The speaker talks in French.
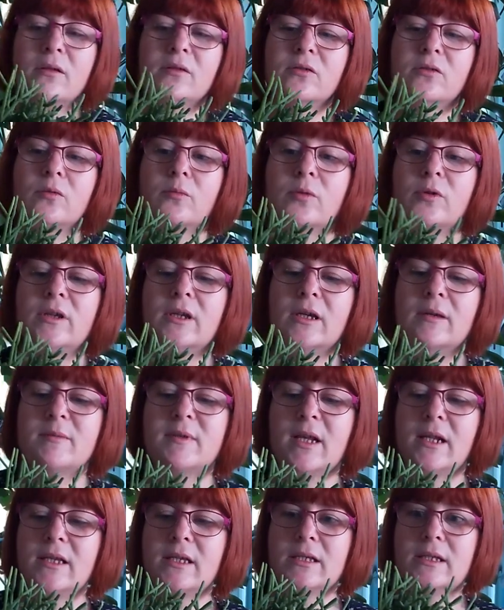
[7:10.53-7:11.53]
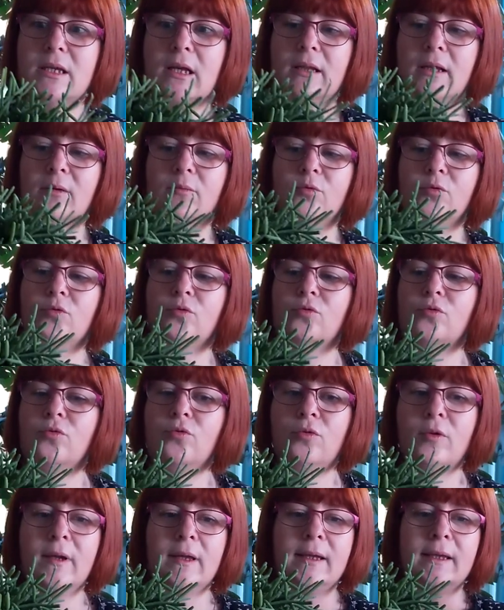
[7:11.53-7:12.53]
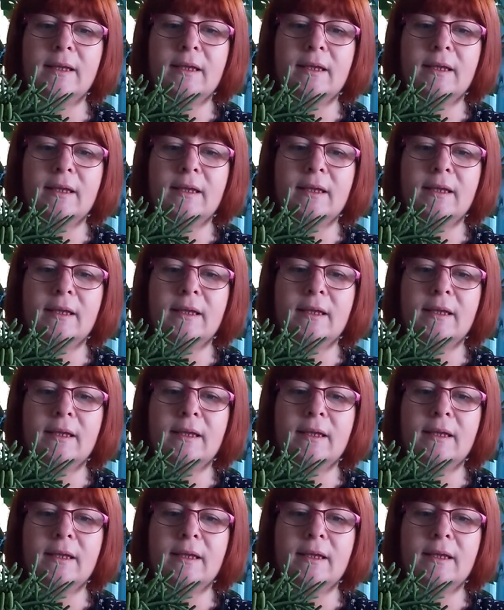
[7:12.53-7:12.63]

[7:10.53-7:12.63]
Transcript: Parce que bon, des ribsalis, il y en a beaucoup.